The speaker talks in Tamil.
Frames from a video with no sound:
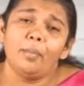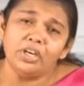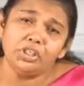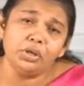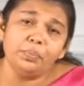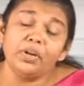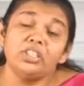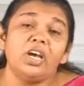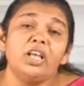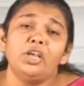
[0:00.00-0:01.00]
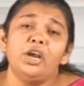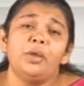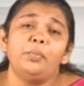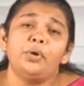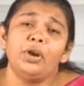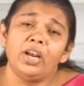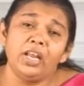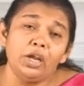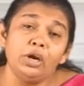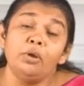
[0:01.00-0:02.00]
மற்ற பிரஜாதிகளைப் போல
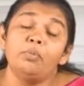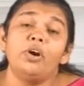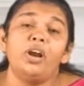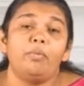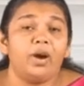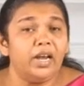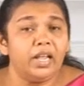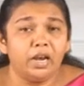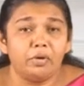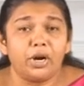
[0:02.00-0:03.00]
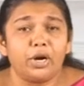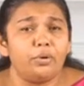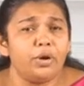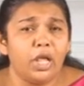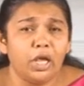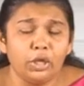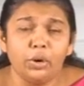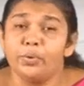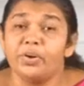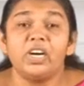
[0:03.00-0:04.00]
நீங்களும் உங்கள் வாழ்க்கையில வரக்கூடிய ஏதோ
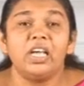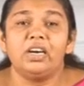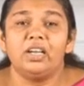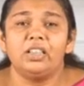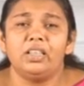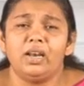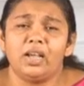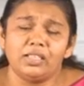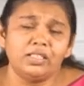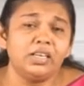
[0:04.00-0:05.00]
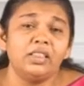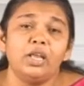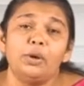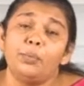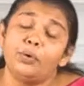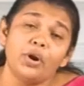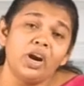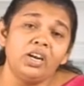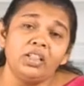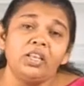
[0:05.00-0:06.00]
ஒரு நெருக்கத்தில் கஷ்டத்தில்
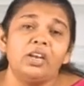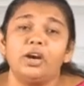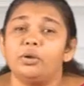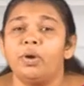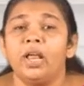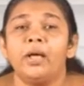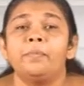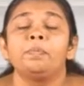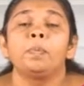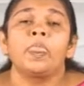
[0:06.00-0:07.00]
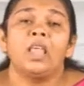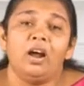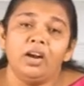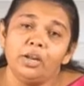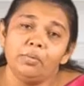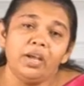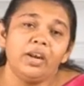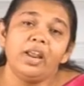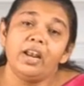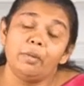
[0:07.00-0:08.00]
போராட்டத்தின் நடுவுல
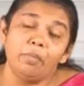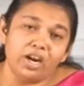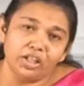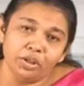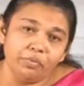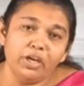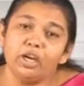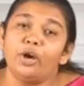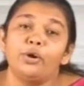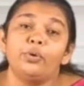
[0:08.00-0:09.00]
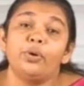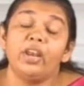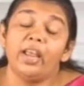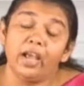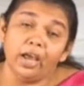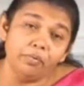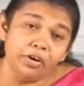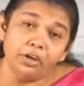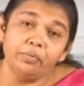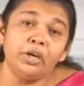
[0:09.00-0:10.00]
ஆண்டவர் என்னை மறந்து விட்டாரோ என்னை
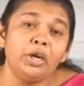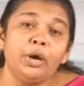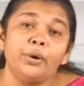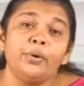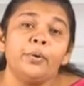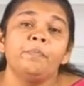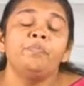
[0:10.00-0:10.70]
கைவிட்டு விட்டாரோ